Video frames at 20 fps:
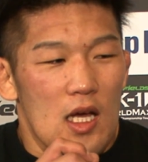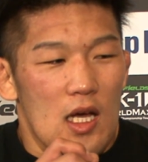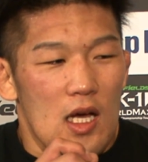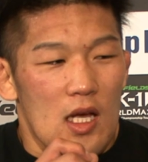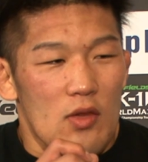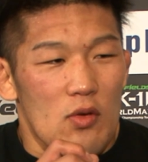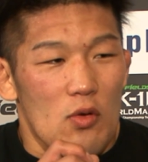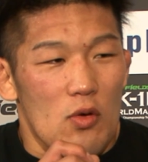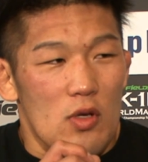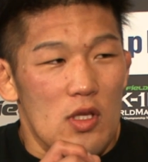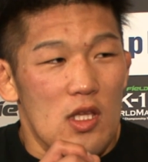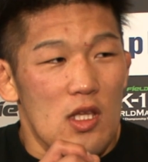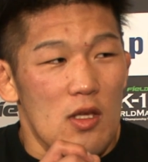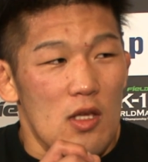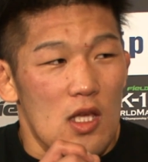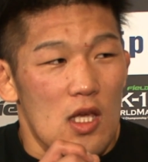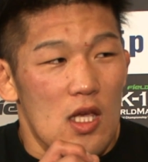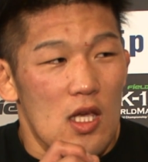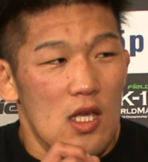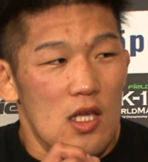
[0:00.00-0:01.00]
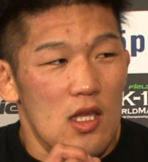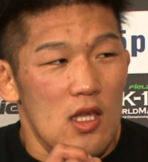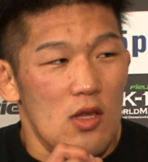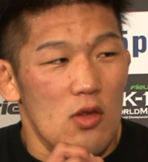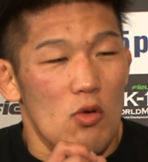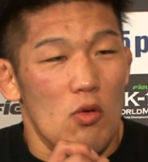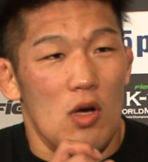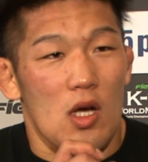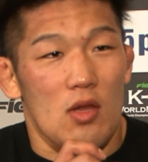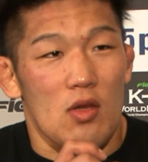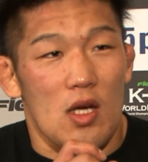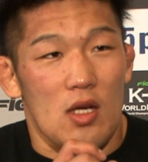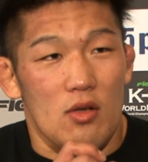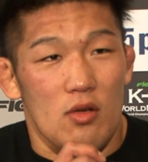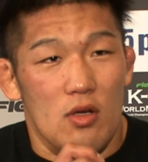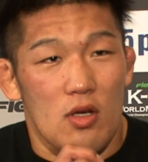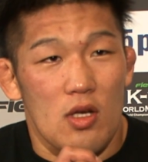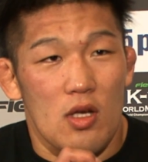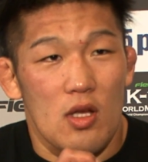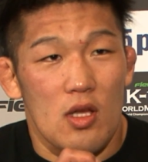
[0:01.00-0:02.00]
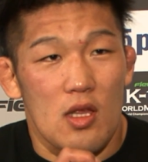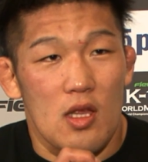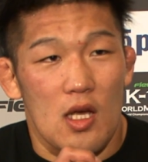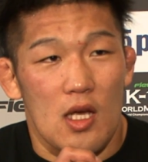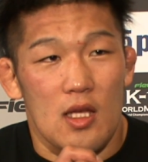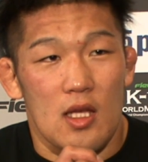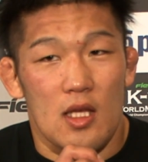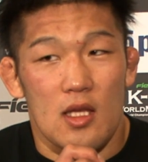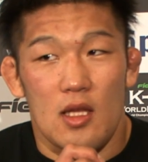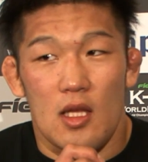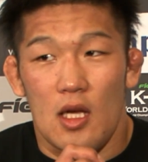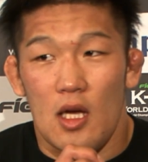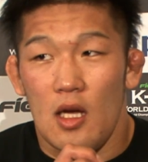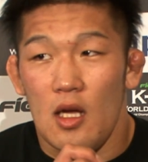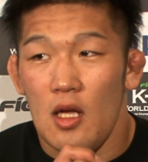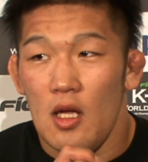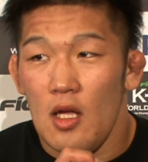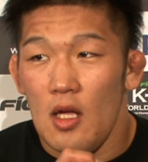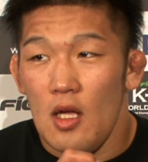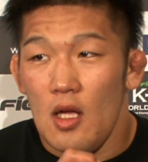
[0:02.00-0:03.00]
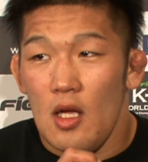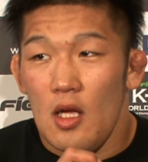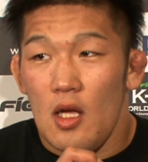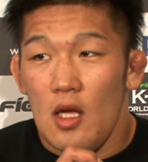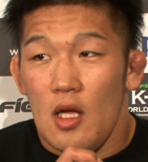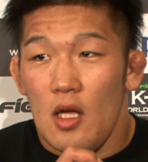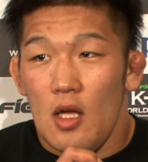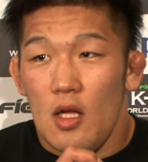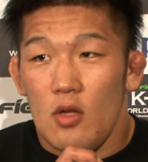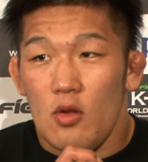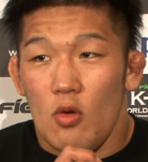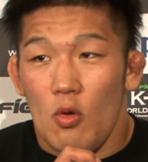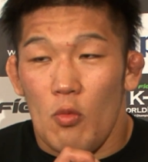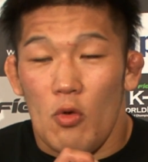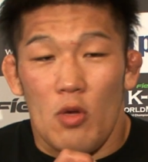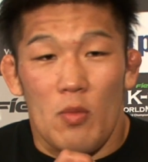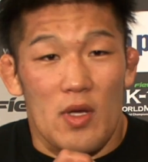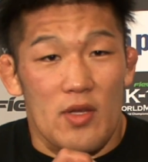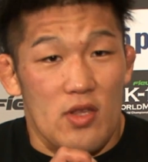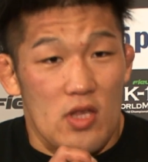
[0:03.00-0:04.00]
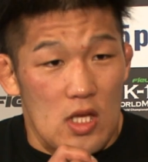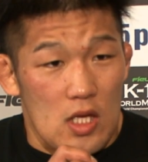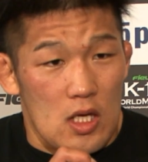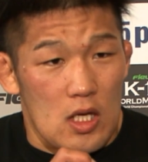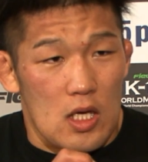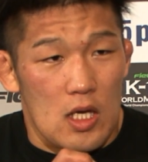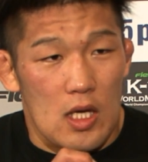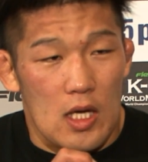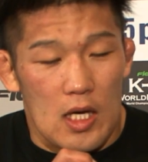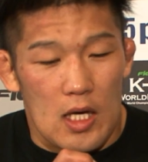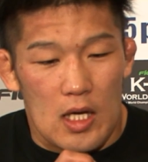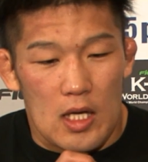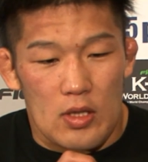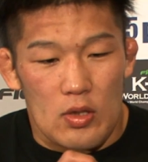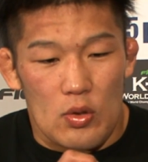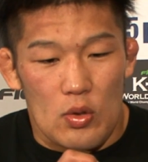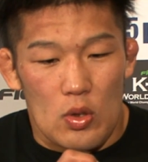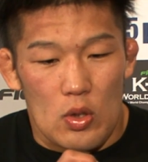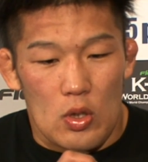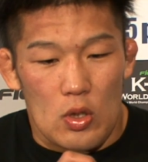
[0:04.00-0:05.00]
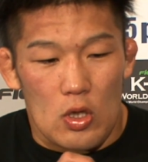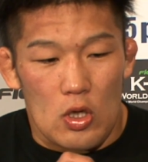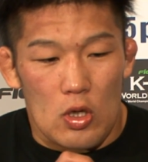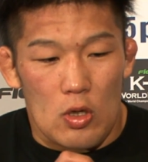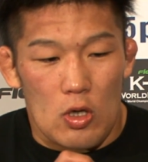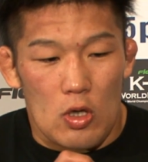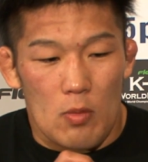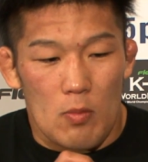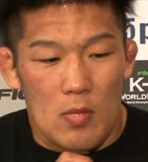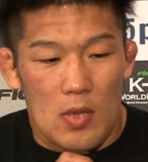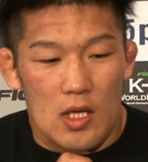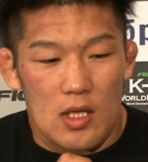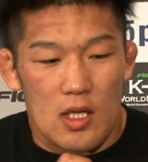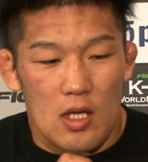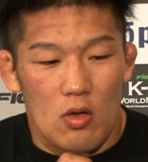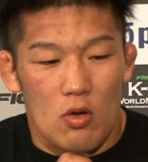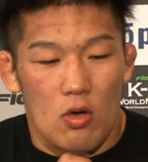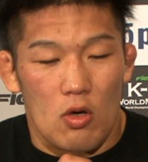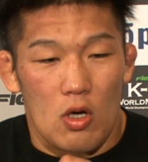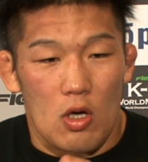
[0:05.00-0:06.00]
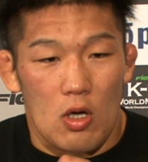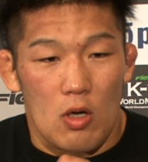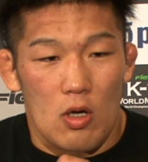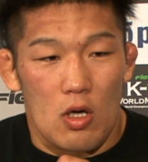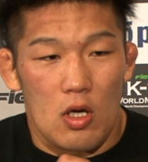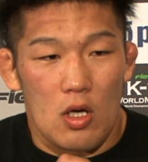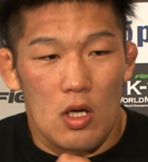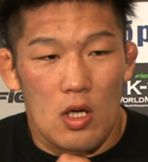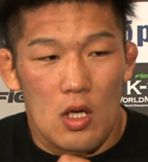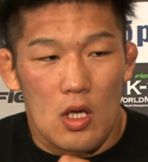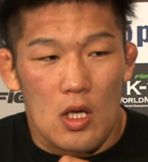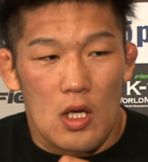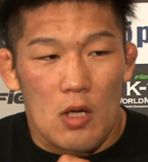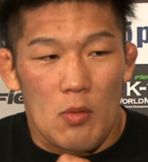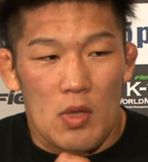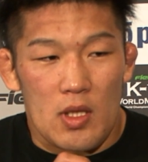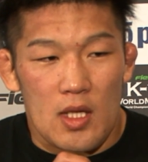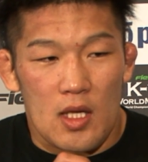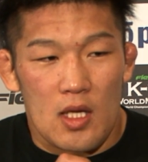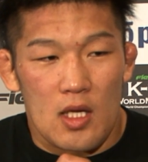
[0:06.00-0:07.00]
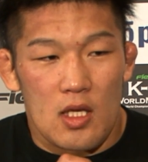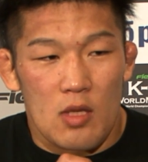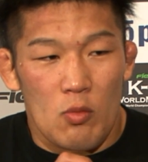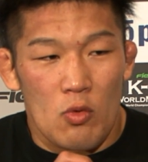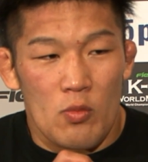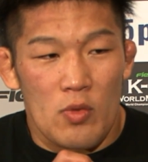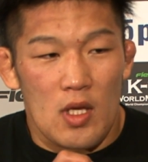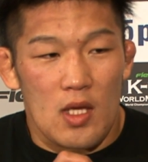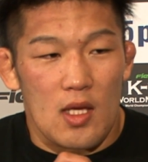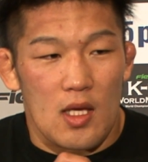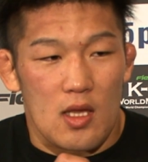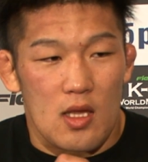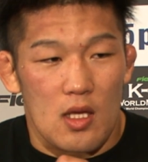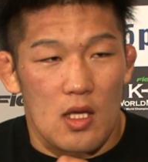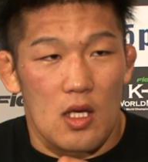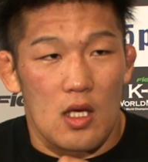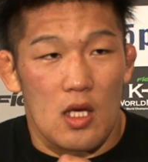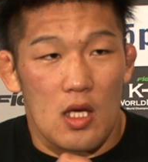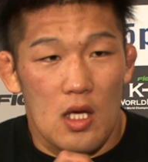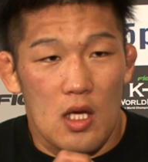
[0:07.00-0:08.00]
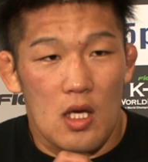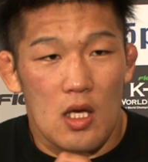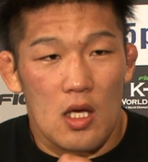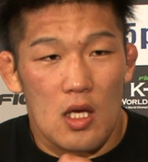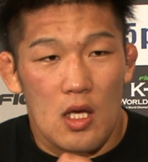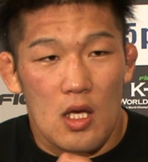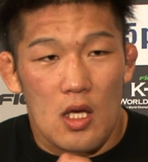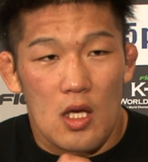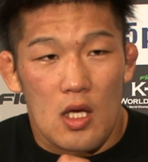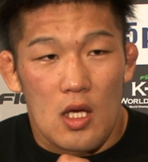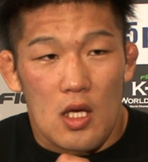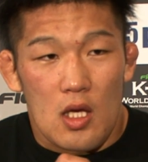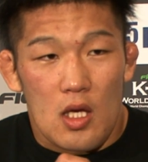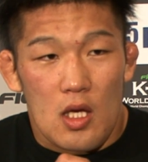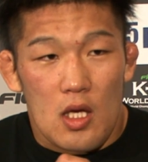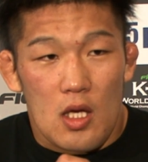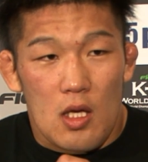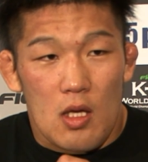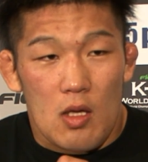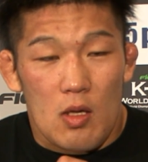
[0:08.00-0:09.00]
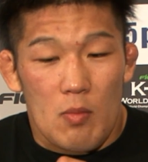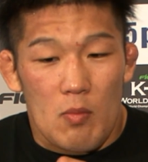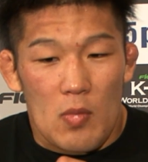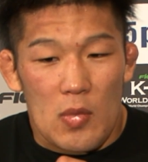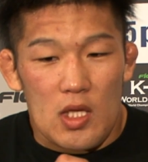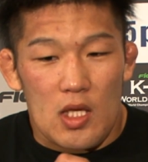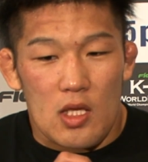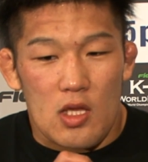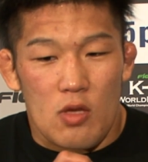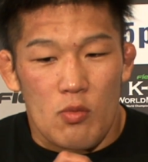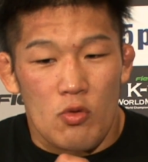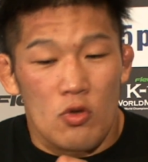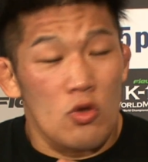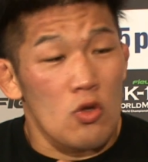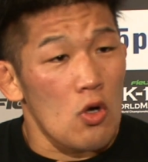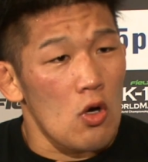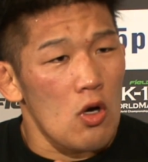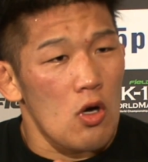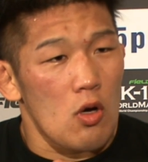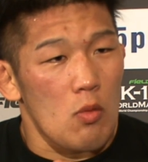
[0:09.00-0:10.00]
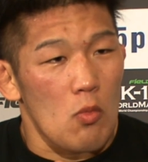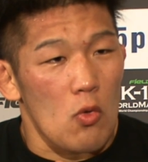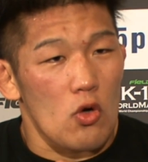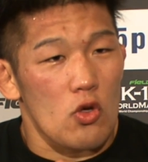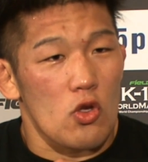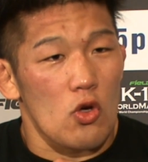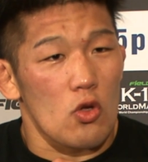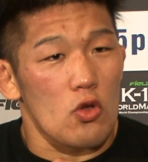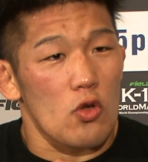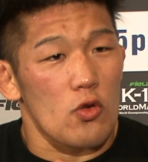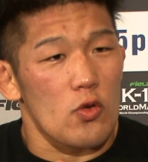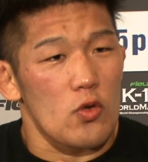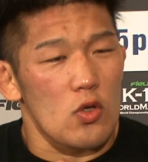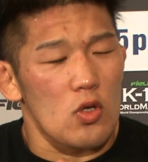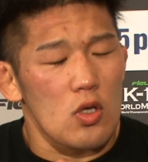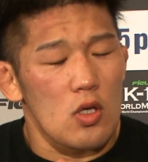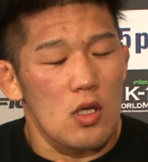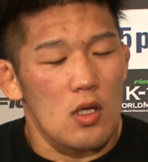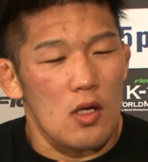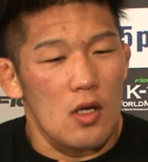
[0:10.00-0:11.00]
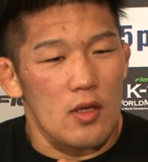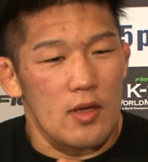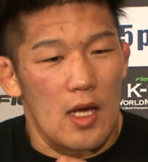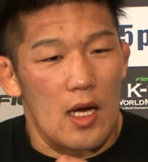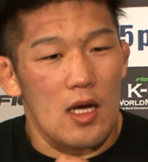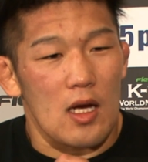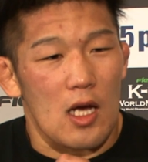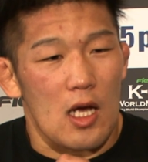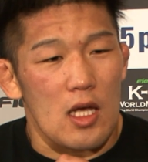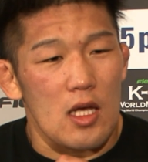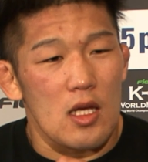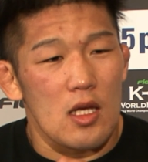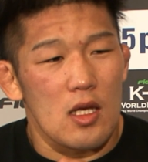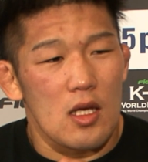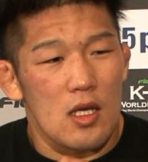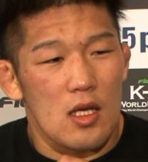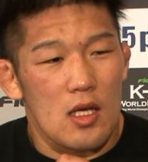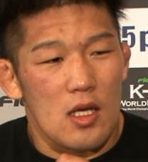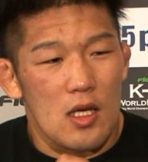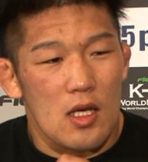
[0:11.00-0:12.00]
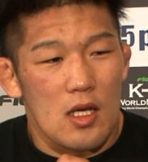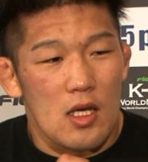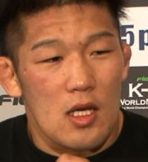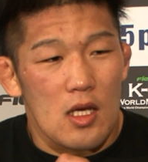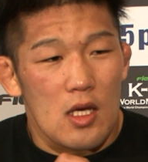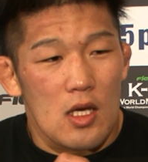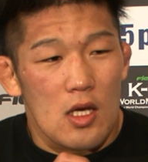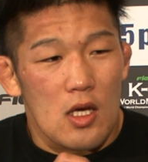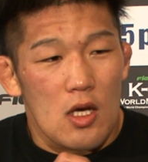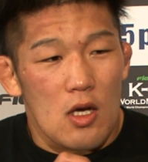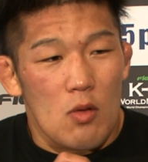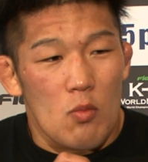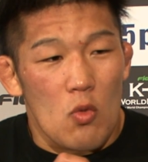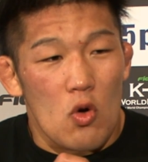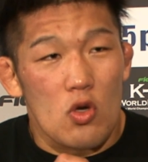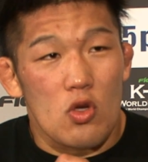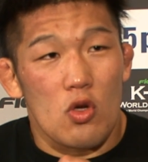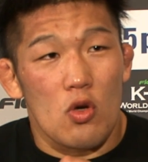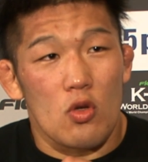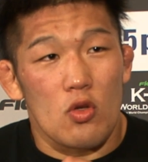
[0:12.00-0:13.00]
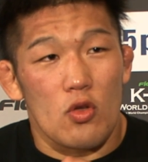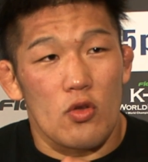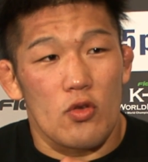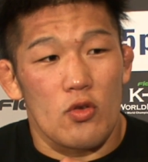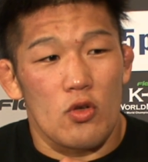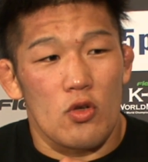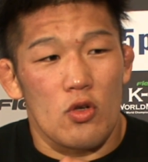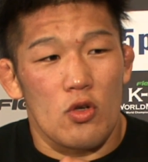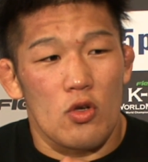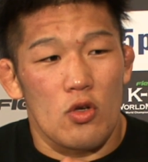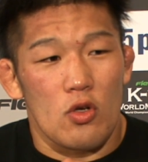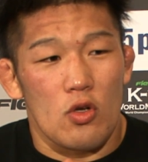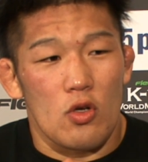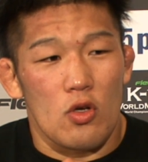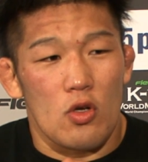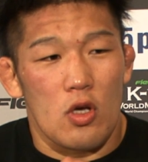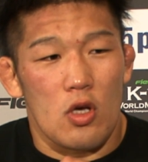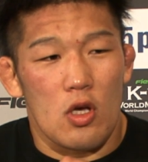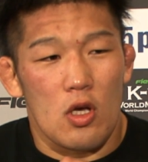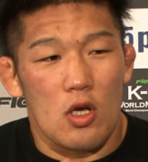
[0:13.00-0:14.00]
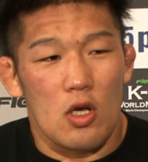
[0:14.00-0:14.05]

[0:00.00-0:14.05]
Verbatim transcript: あのいい緊張感のある試合になった。と思いますし、あのまあ、結構、まあ、打撃も見れたし、また自分の目標とする段階、目標とする